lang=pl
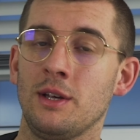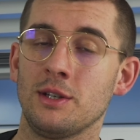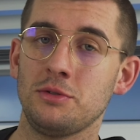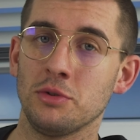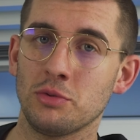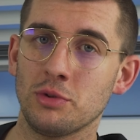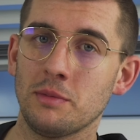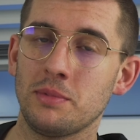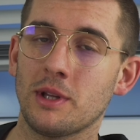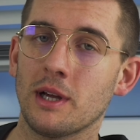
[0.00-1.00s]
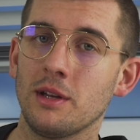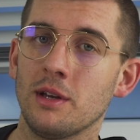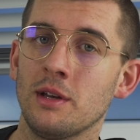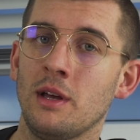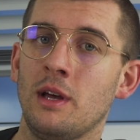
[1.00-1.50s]
Jest to trudne
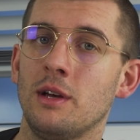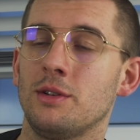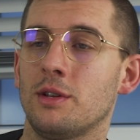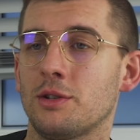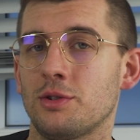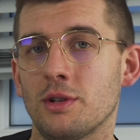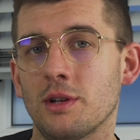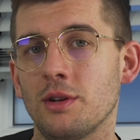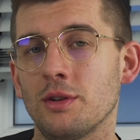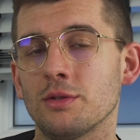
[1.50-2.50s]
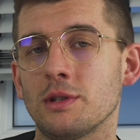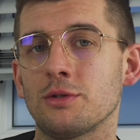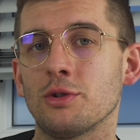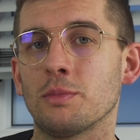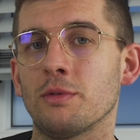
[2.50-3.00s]
pytanie, nie da się na nie
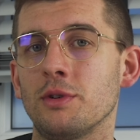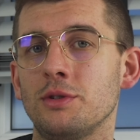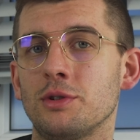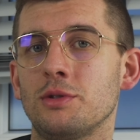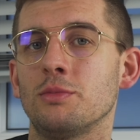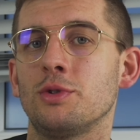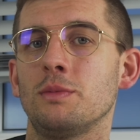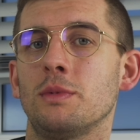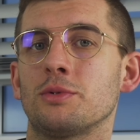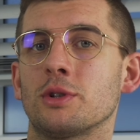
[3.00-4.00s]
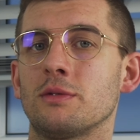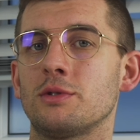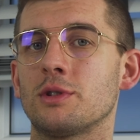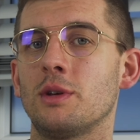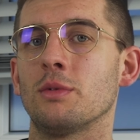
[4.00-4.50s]
jednoznacznie odpowiedzieć. Musimy przede
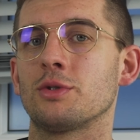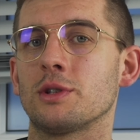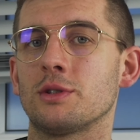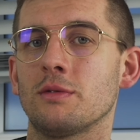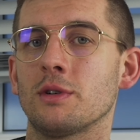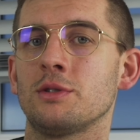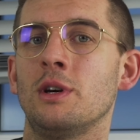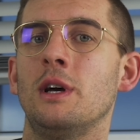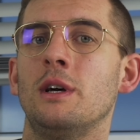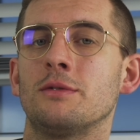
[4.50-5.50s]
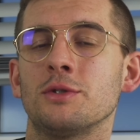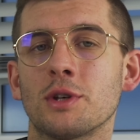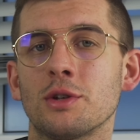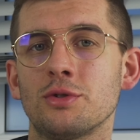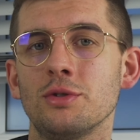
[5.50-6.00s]
wszystkim oszacować
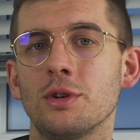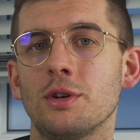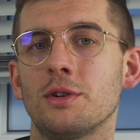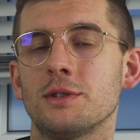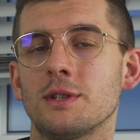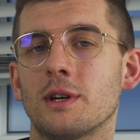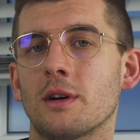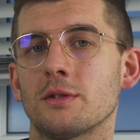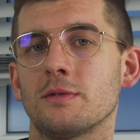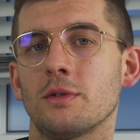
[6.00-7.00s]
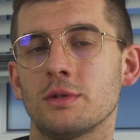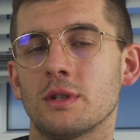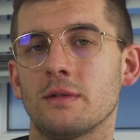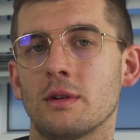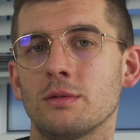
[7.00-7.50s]
wszystkie czynniki ryzyka rozwoju
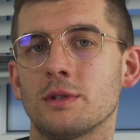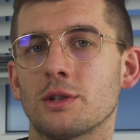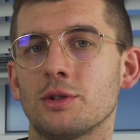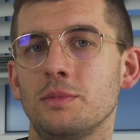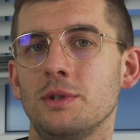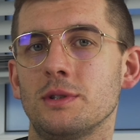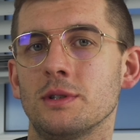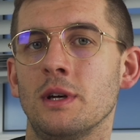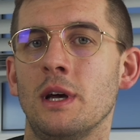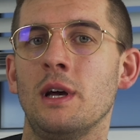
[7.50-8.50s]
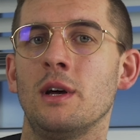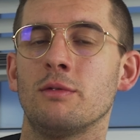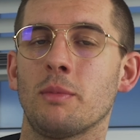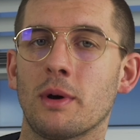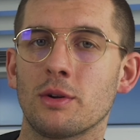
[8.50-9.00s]
zawału zakrzepicy
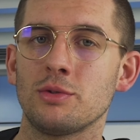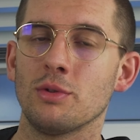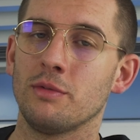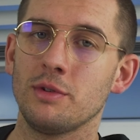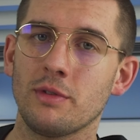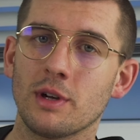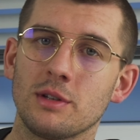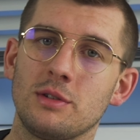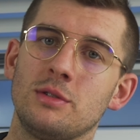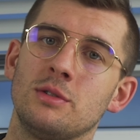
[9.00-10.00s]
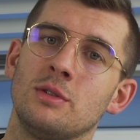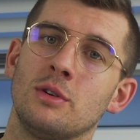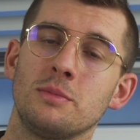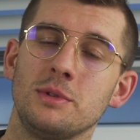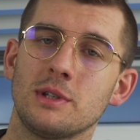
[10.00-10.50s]
w oparciu o wywiad, o
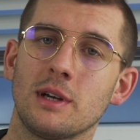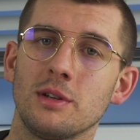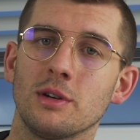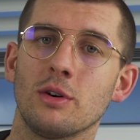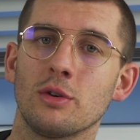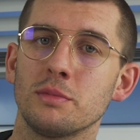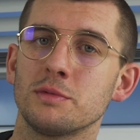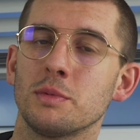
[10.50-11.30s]
opisanie chorób